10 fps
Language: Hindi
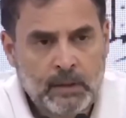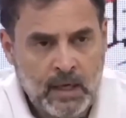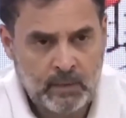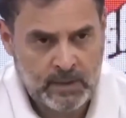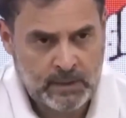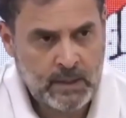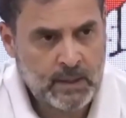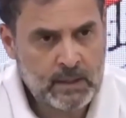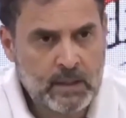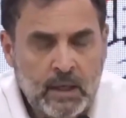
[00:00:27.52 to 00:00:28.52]

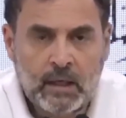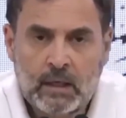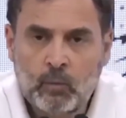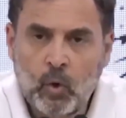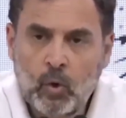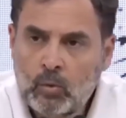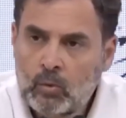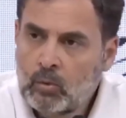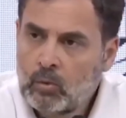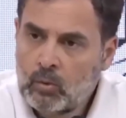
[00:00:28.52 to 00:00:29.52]
प्रधानमंत्री कहते हैं कि वो
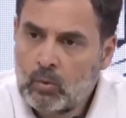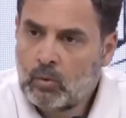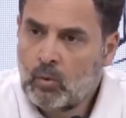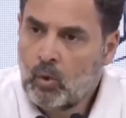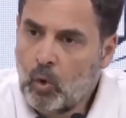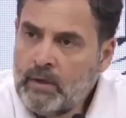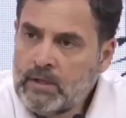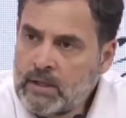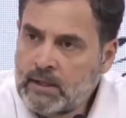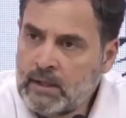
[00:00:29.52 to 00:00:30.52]

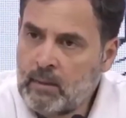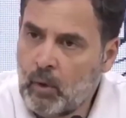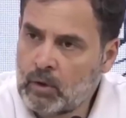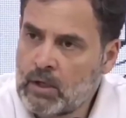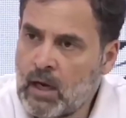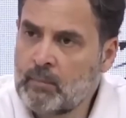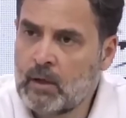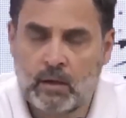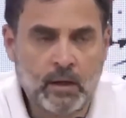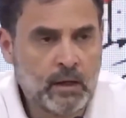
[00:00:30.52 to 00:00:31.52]
ओबीसी के लिए बहुत
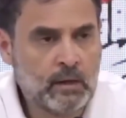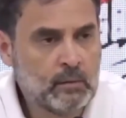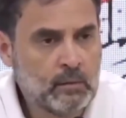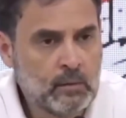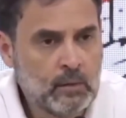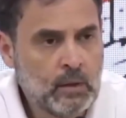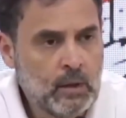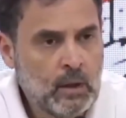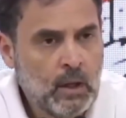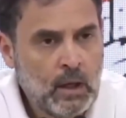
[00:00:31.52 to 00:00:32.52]
काम कर रहे हैं
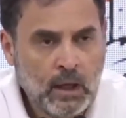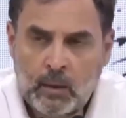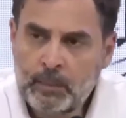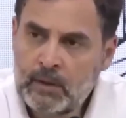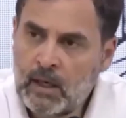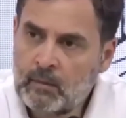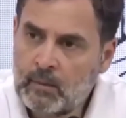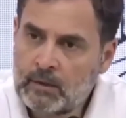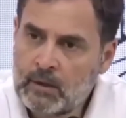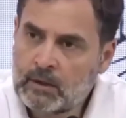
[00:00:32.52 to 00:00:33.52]
अगर
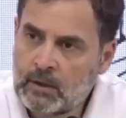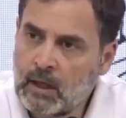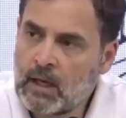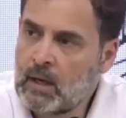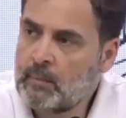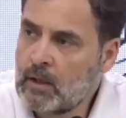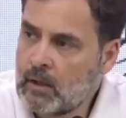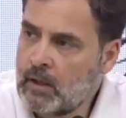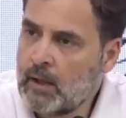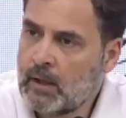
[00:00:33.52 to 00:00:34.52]
प्रधानमंत्री इतना काम
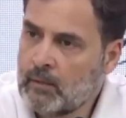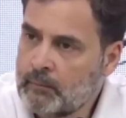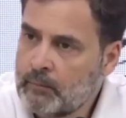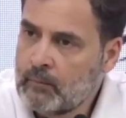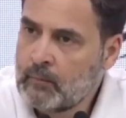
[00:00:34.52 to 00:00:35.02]
कर रहे हैं